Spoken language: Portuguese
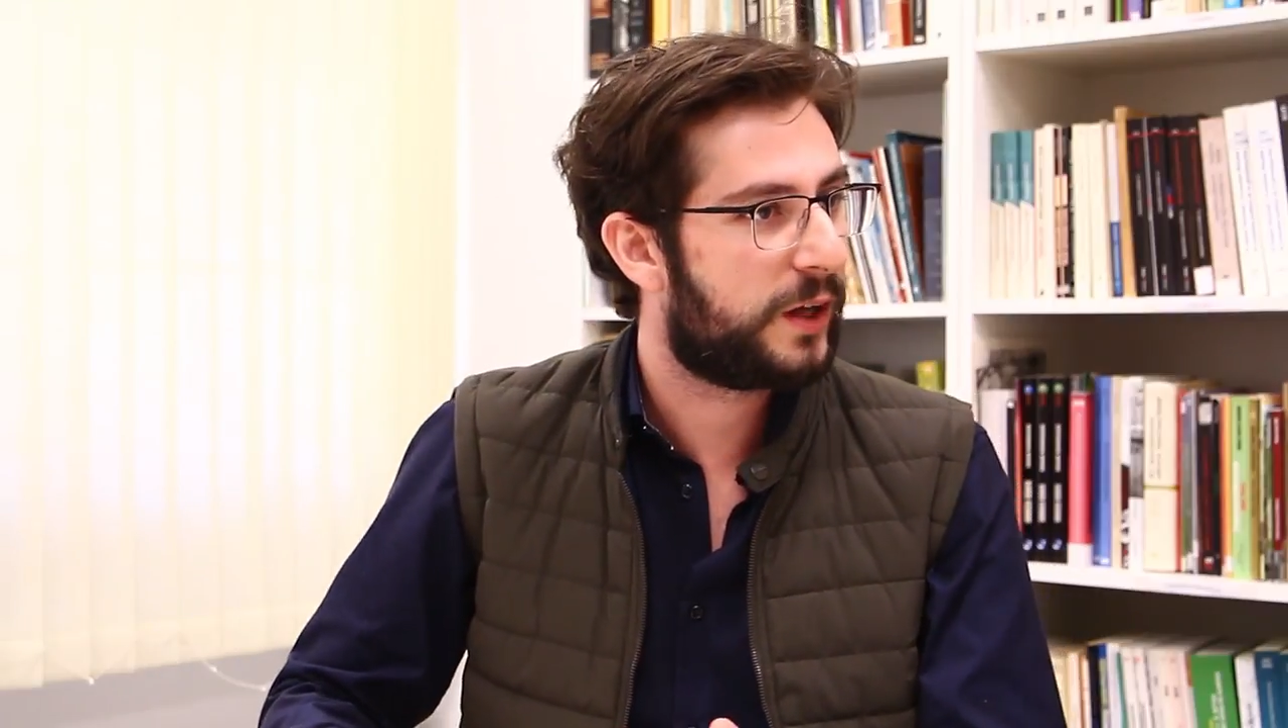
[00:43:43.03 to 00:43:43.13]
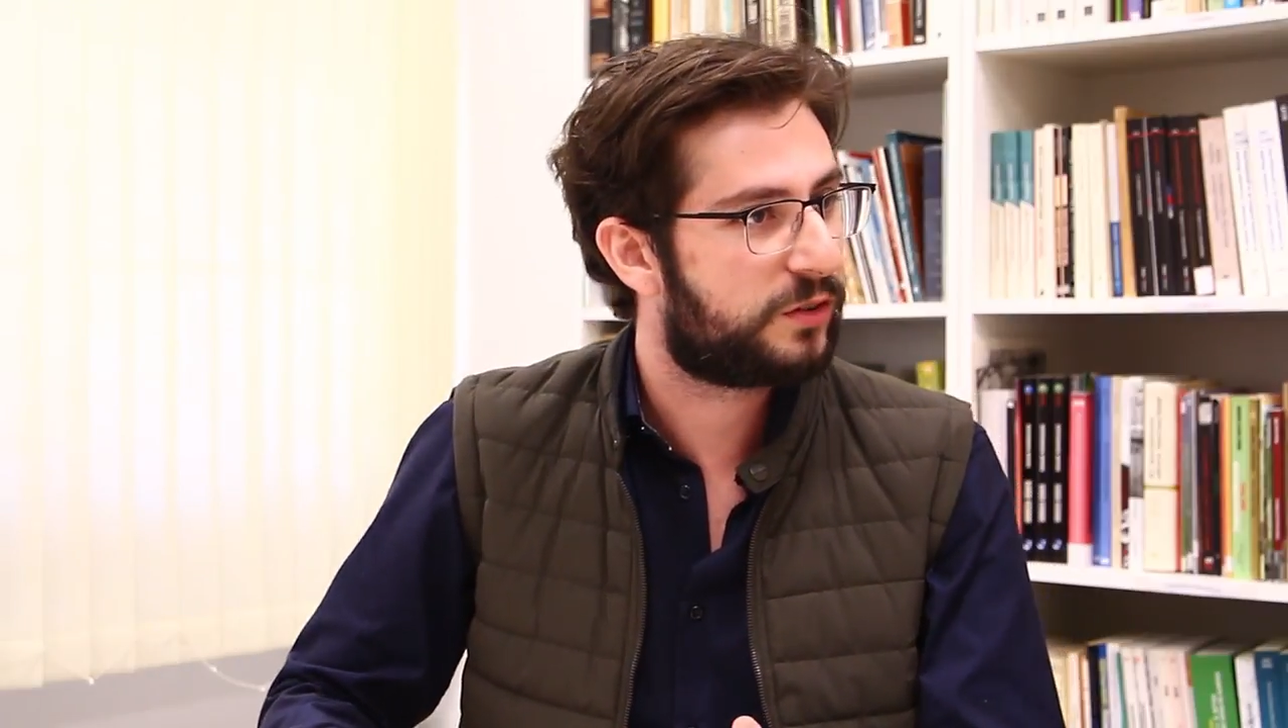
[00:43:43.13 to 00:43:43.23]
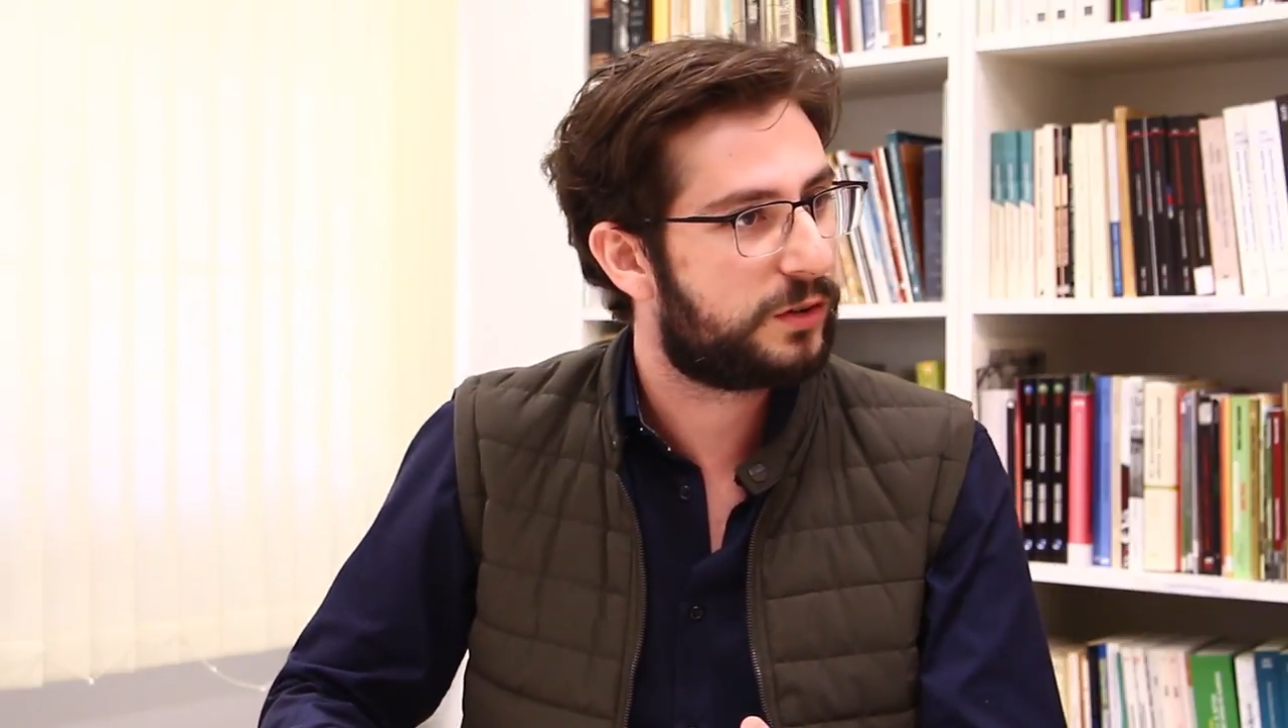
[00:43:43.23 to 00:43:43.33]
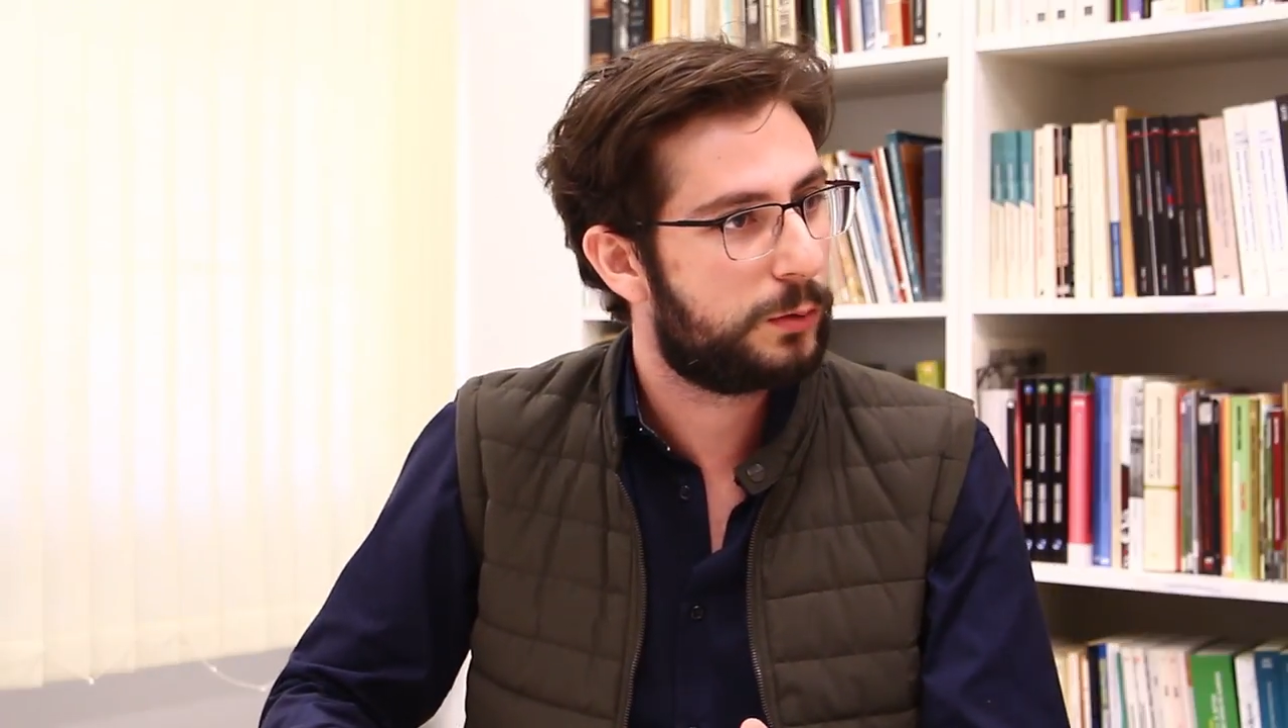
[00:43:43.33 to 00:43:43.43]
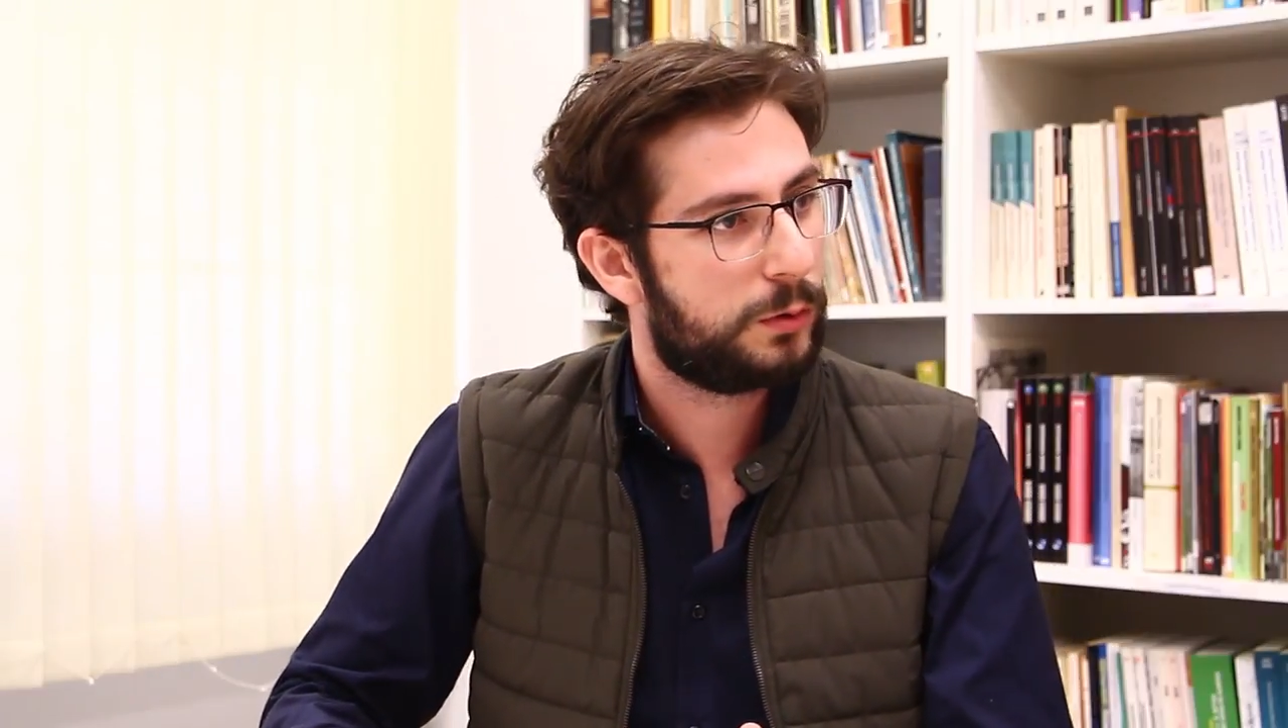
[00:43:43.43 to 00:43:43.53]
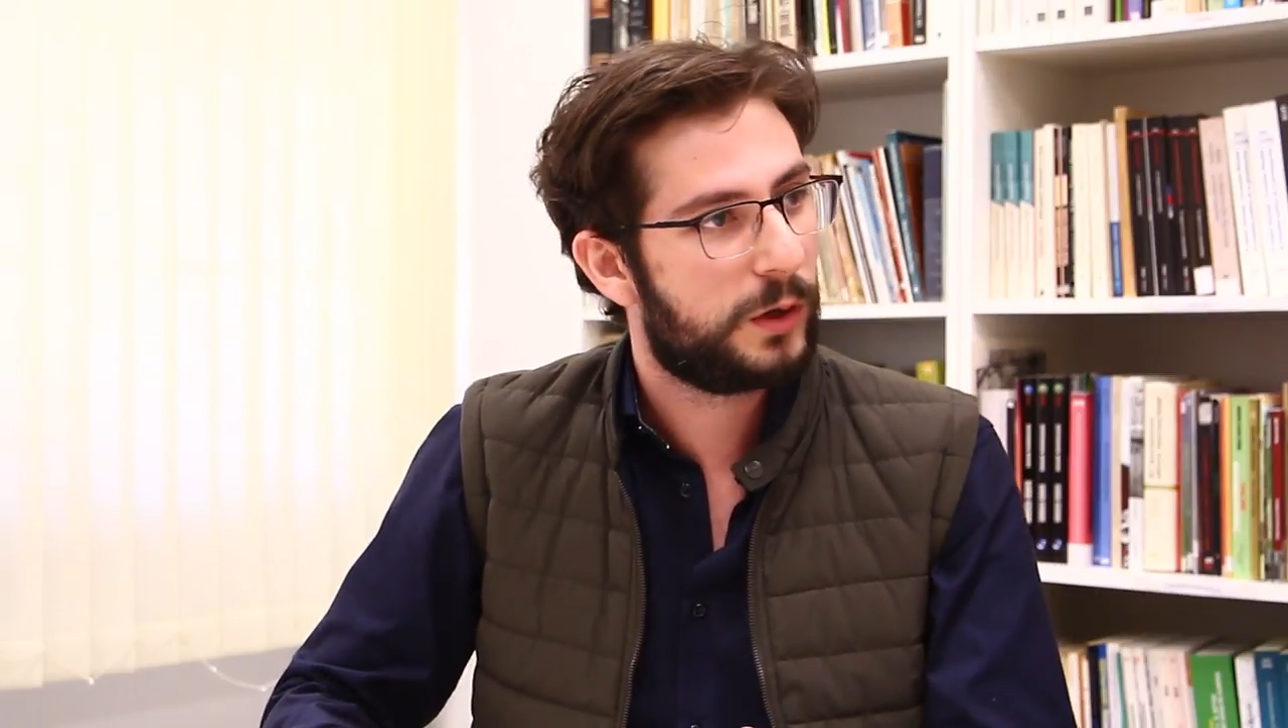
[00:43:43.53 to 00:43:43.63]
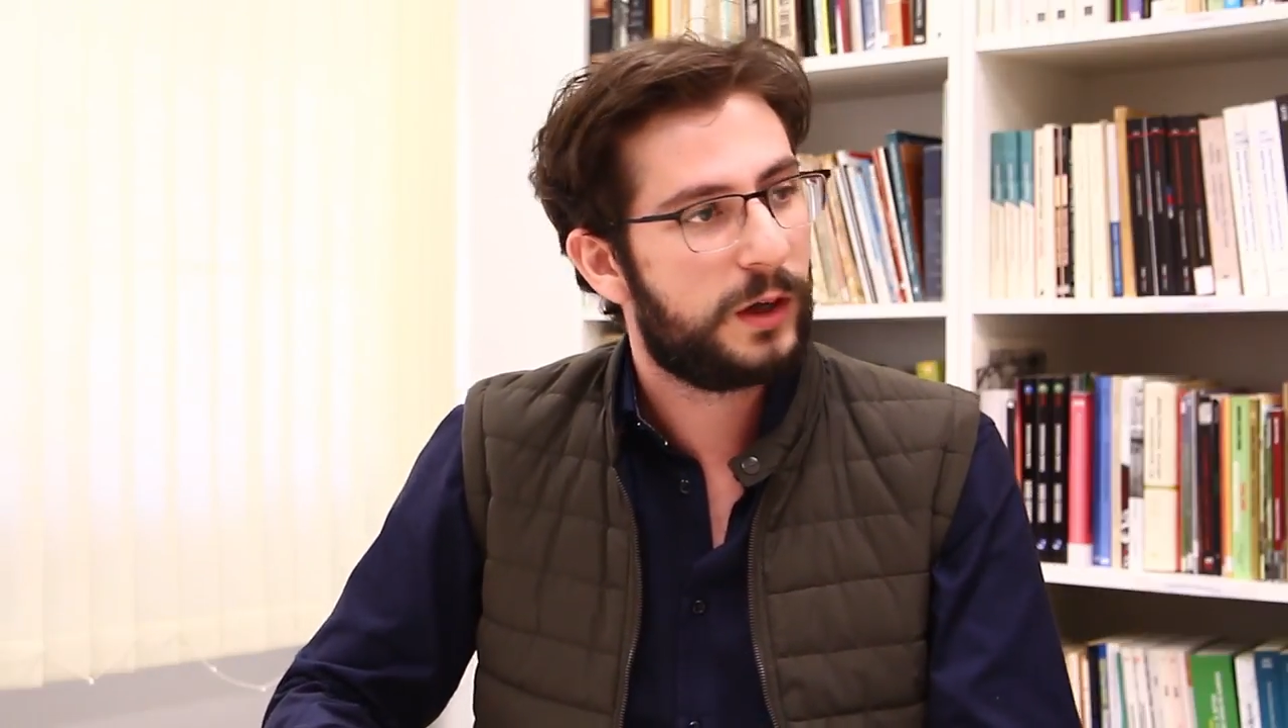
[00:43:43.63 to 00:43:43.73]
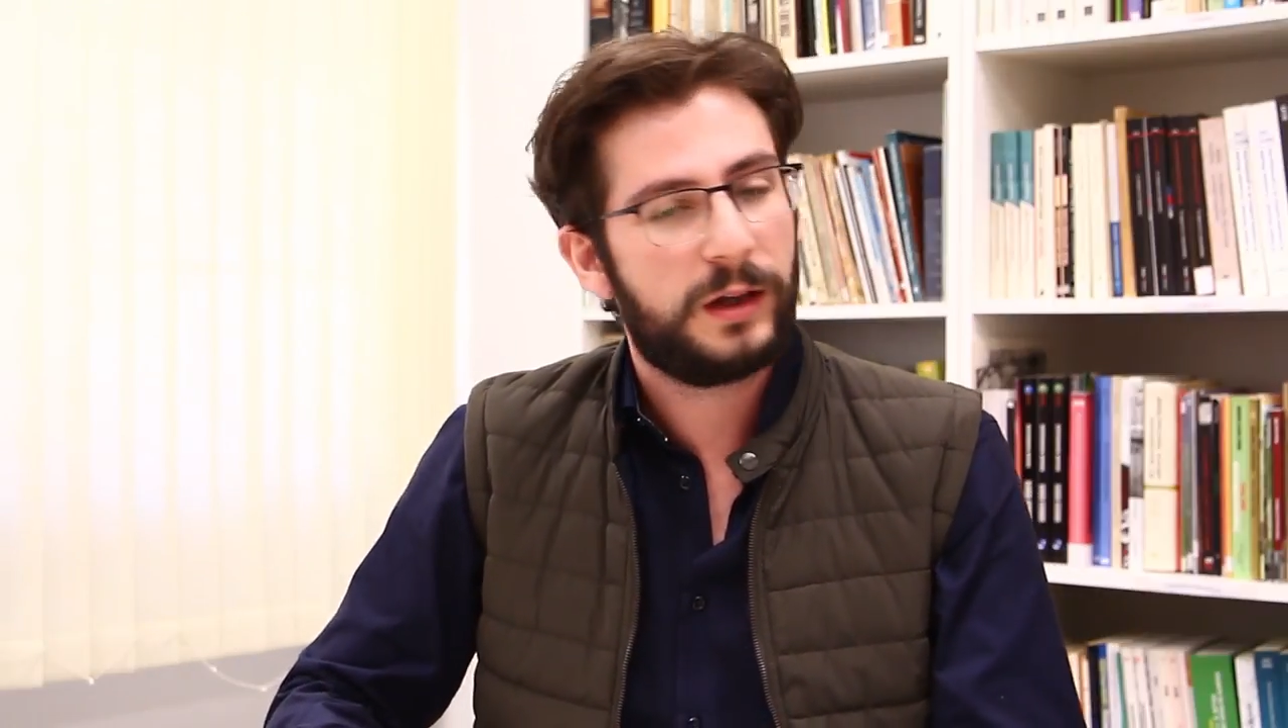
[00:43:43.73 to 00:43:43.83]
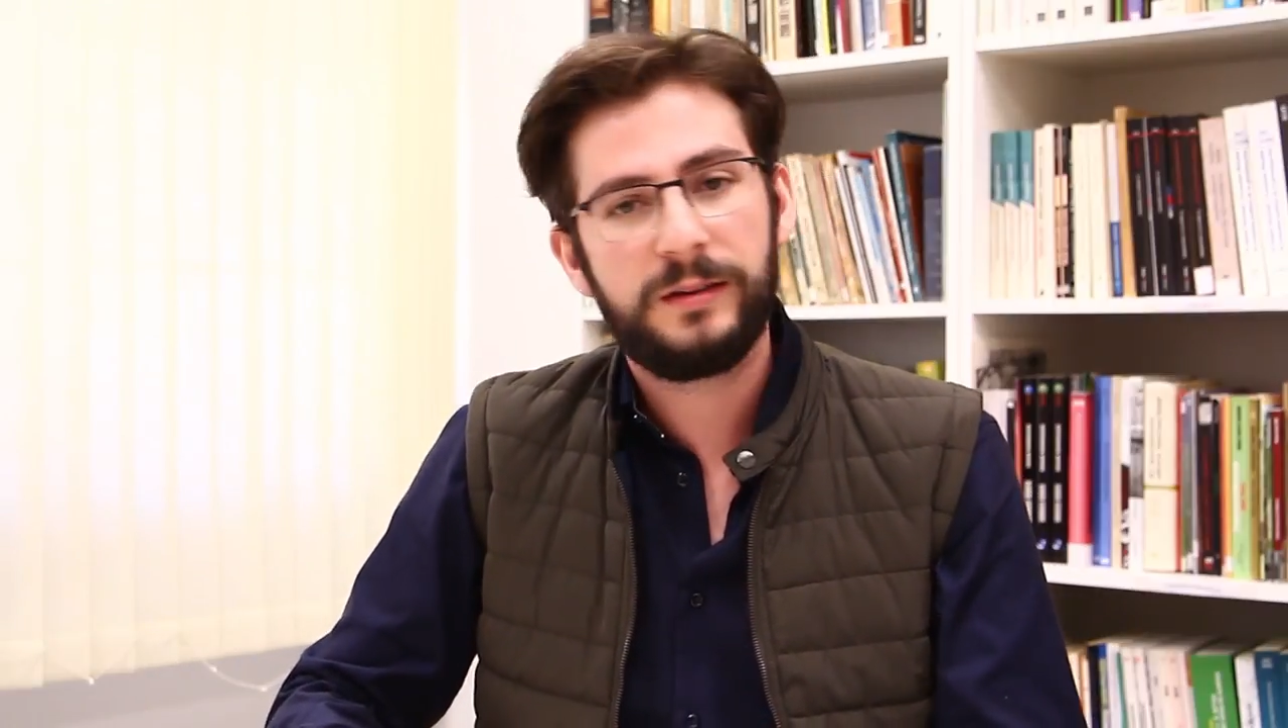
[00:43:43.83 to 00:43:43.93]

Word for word: no Brasil